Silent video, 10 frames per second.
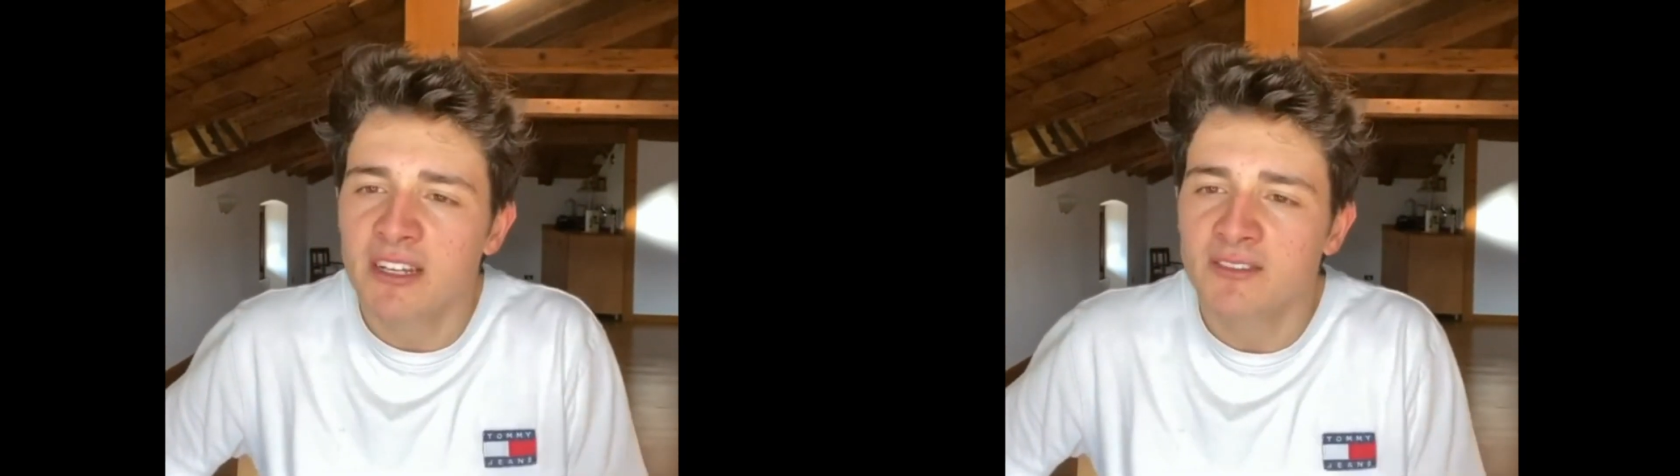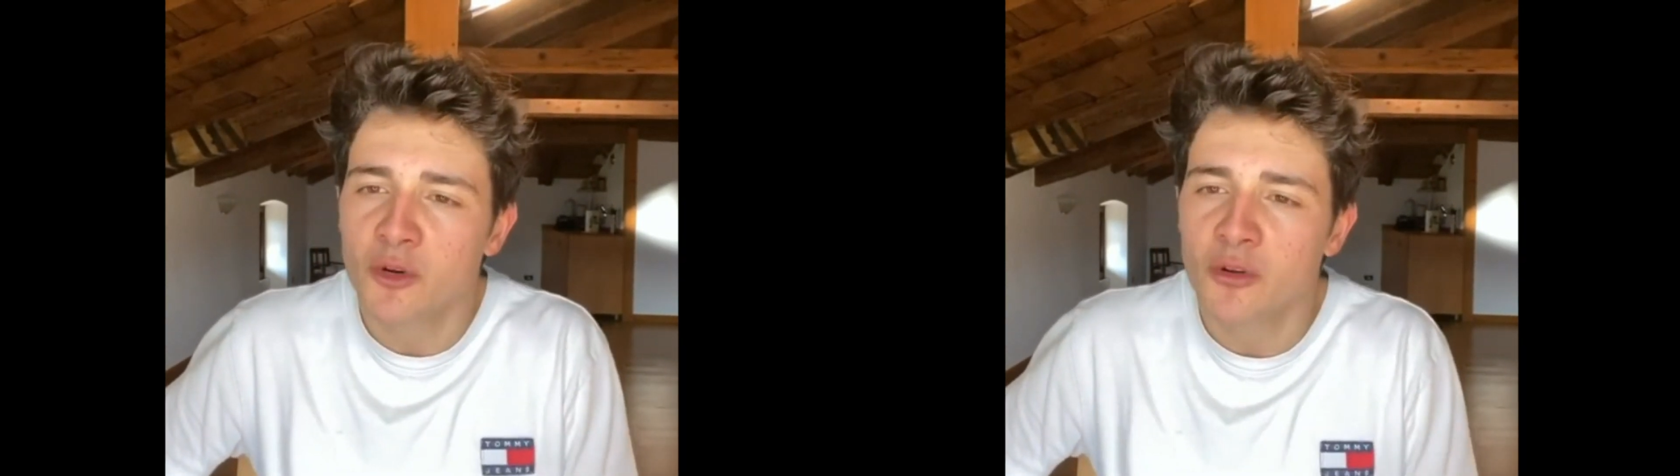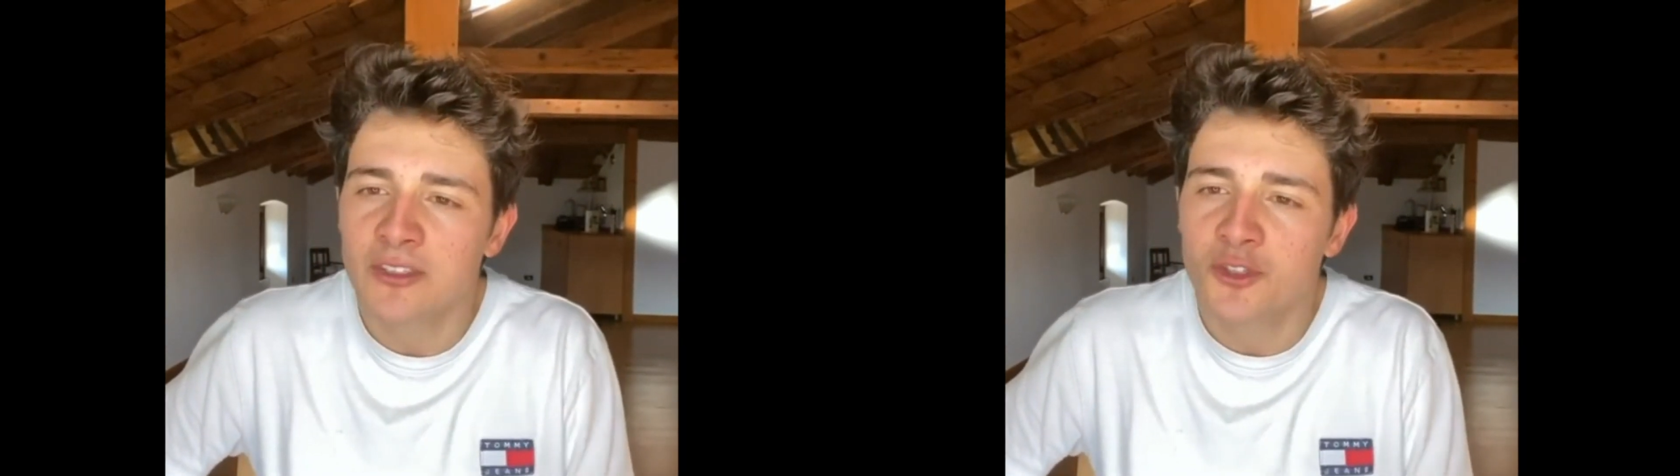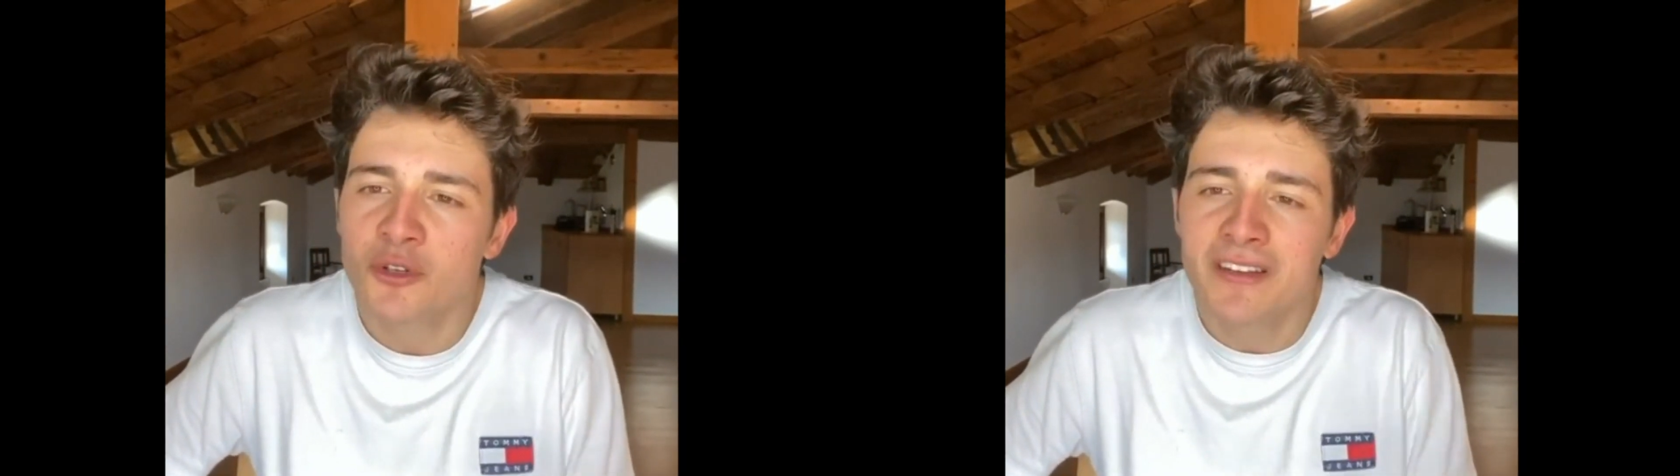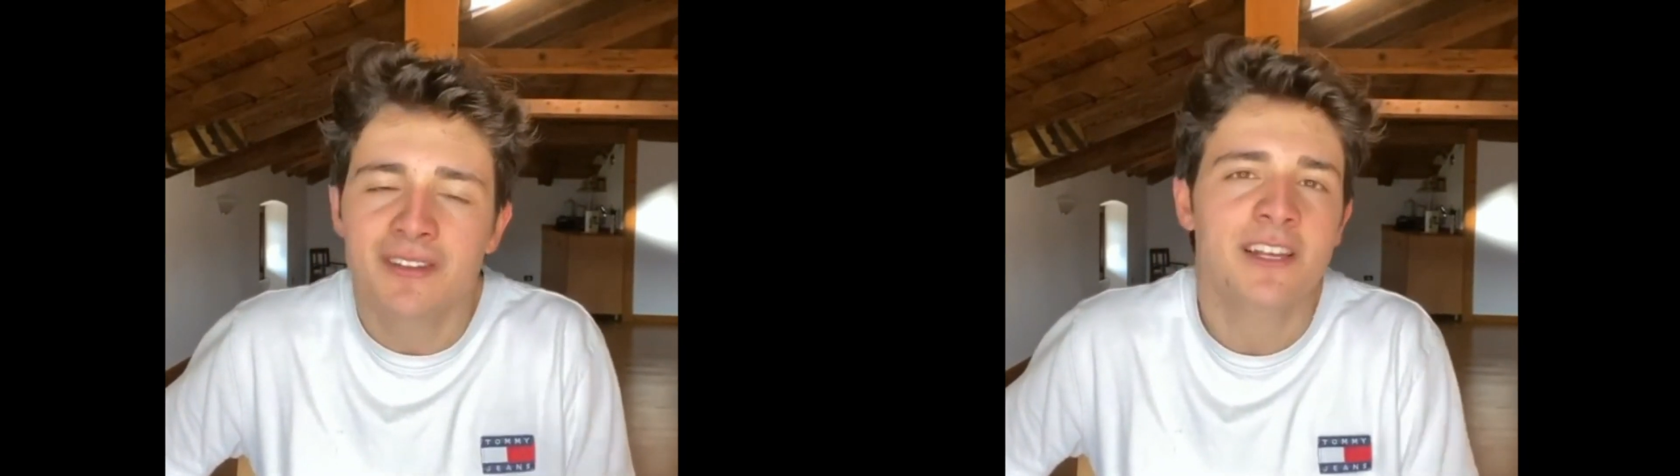
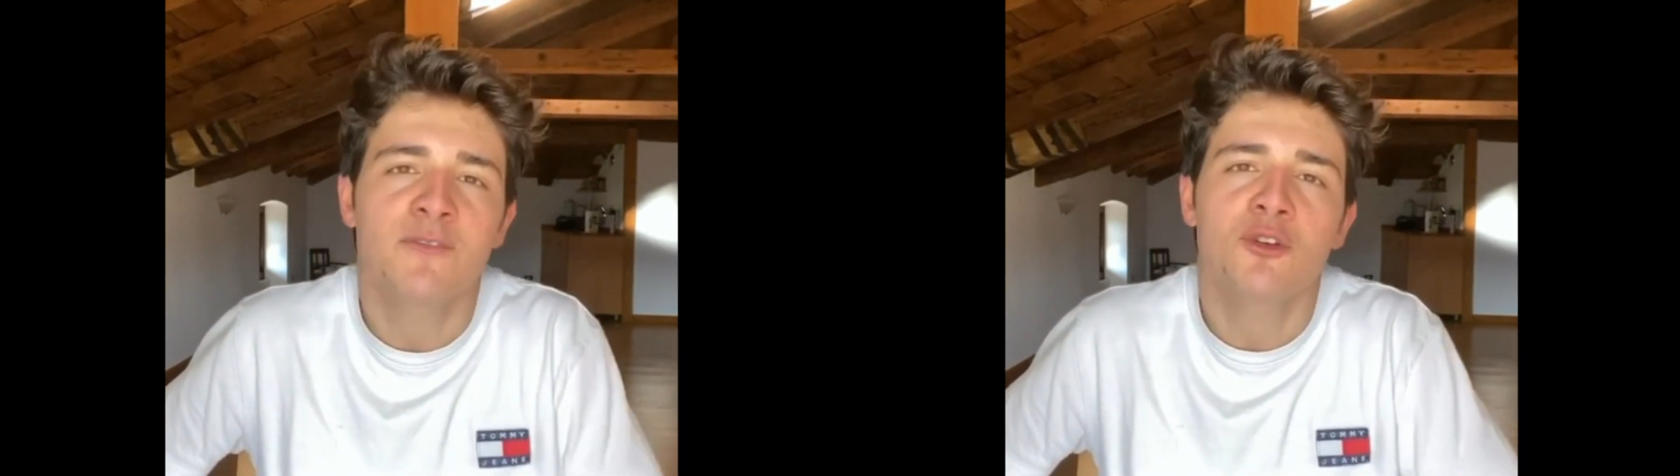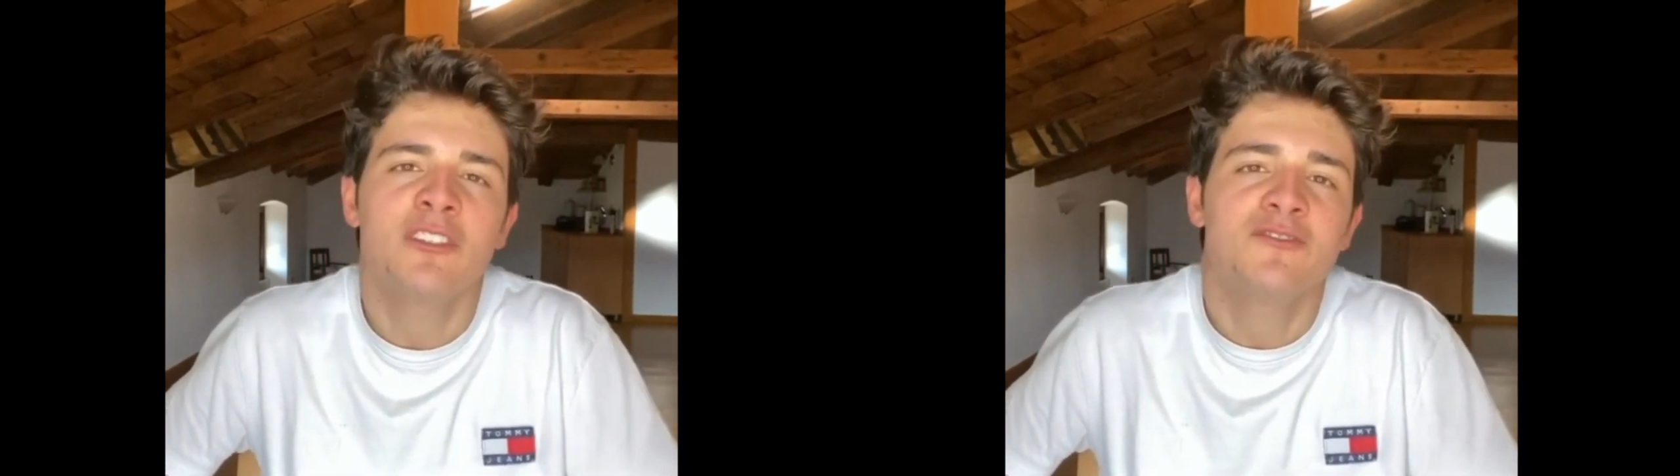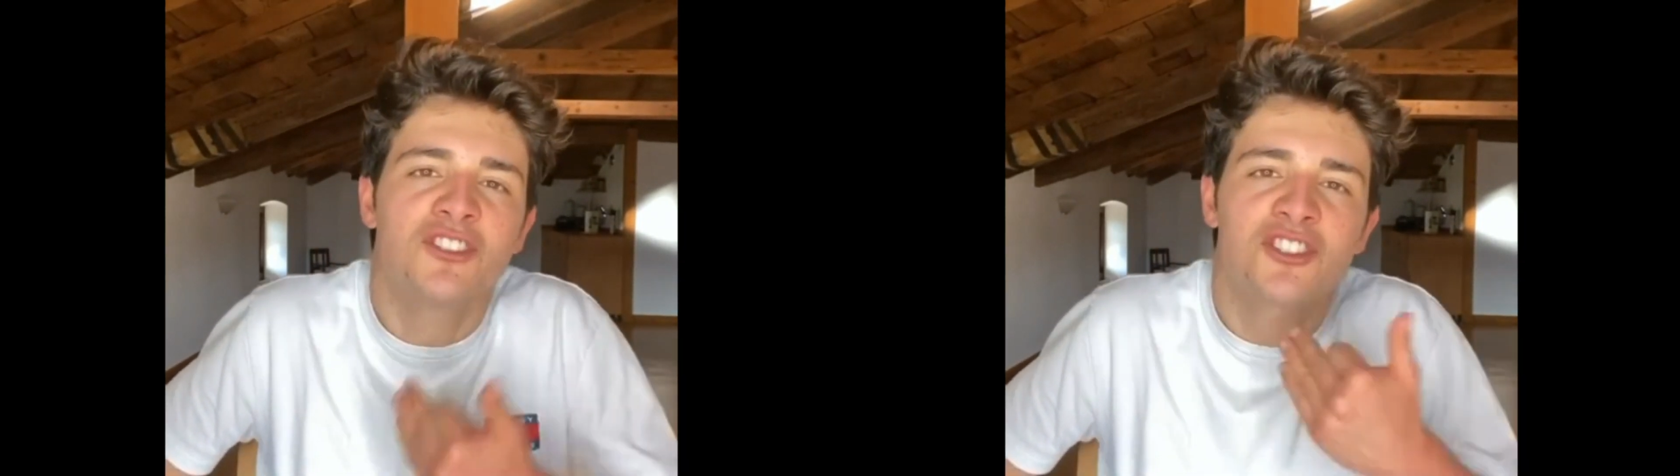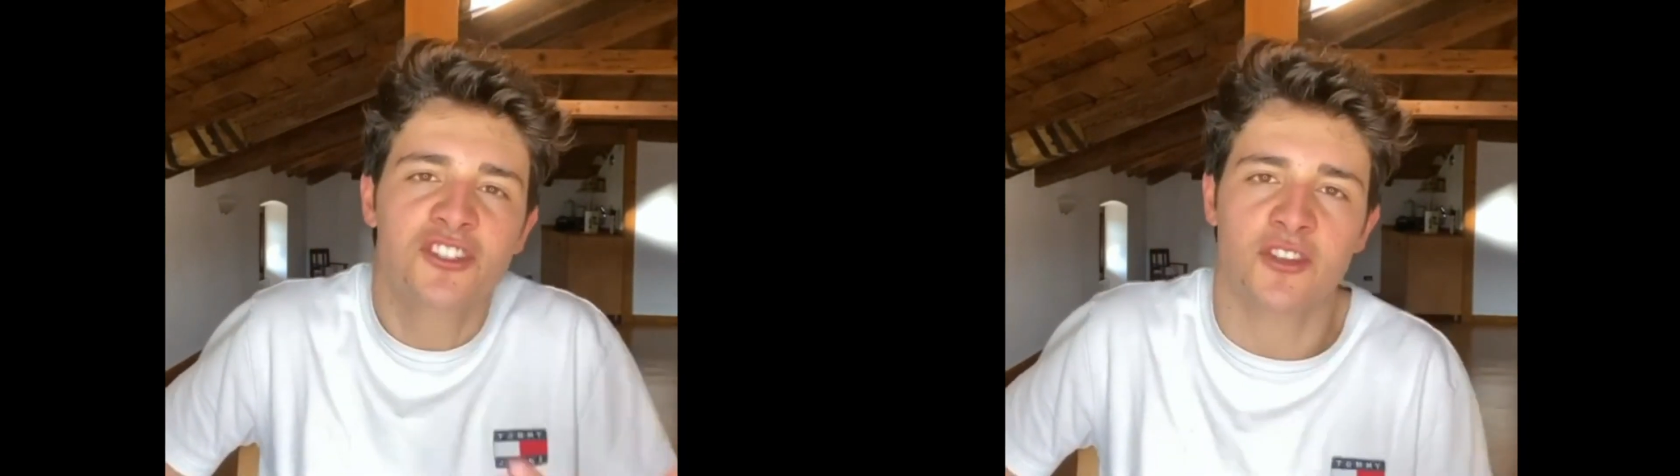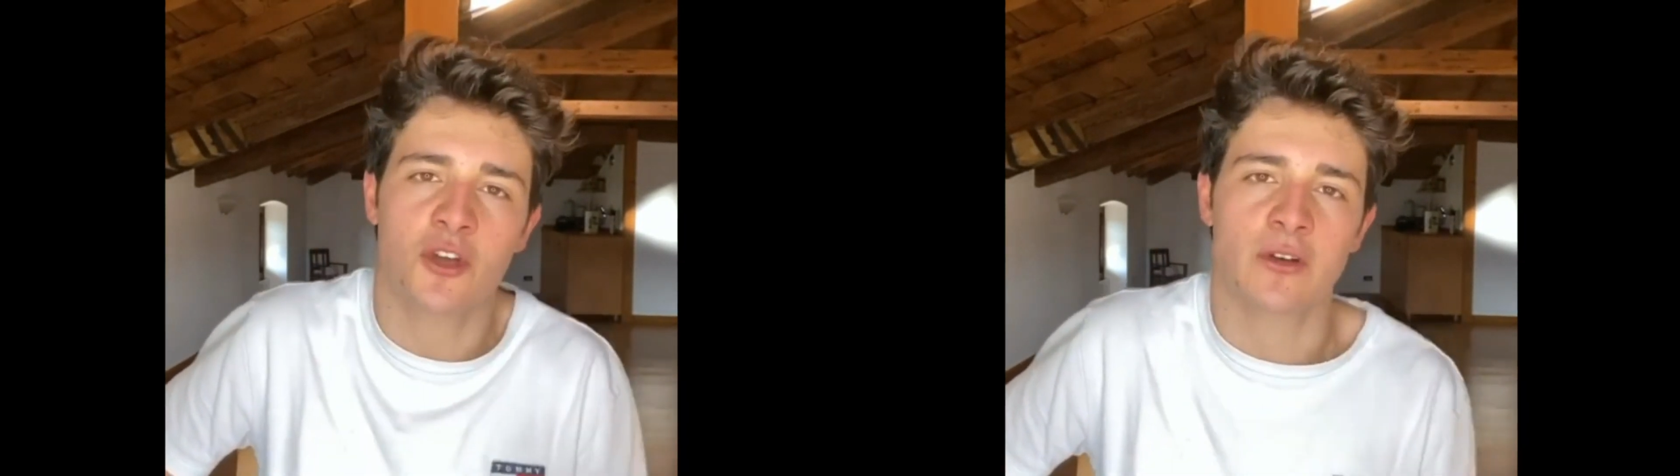interrogazioni rischiando
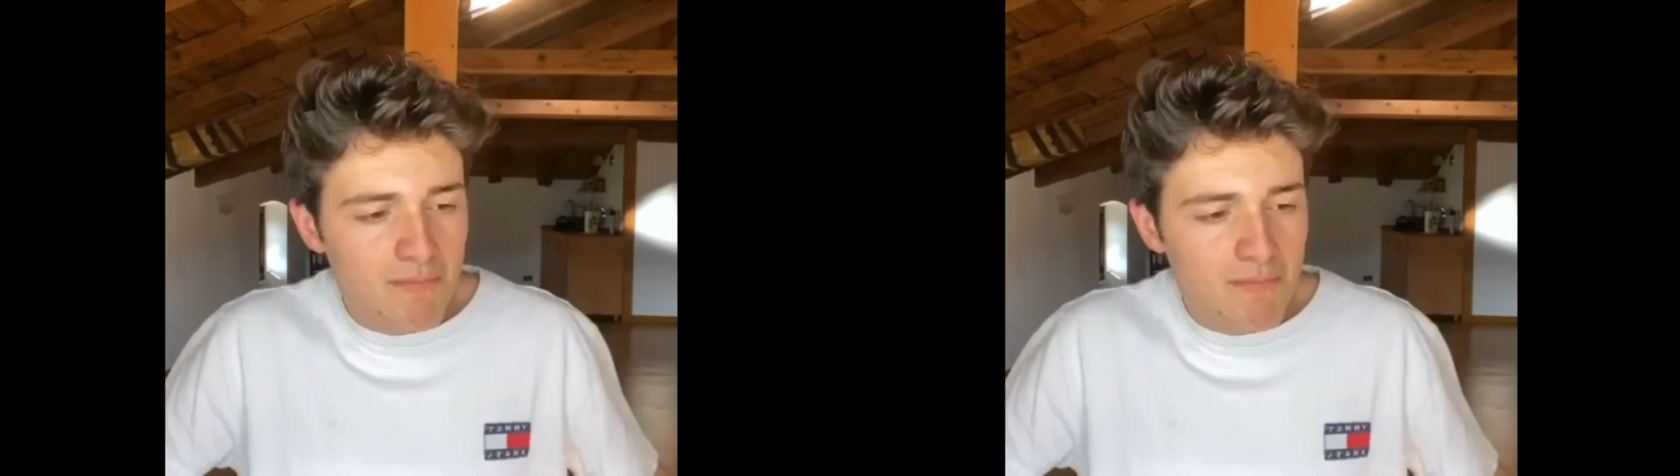l'indigestione.